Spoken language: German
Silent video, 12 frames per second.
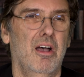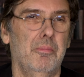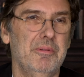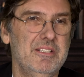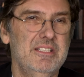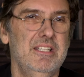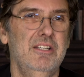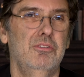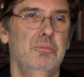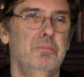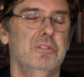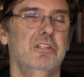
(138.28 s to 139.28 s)
haben Sie
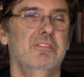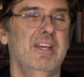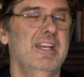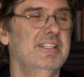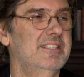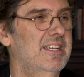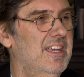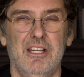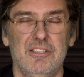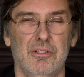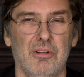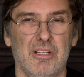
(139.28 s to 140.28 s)
typischerweise
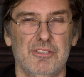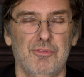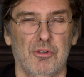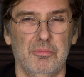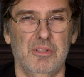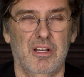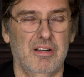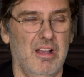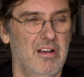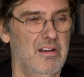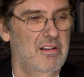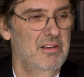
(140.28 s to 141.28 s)
ein solches Formular
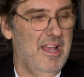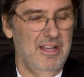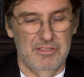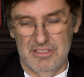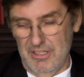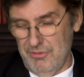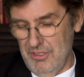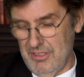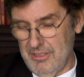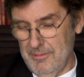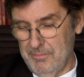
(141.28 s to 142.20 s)
A ausgefüllt.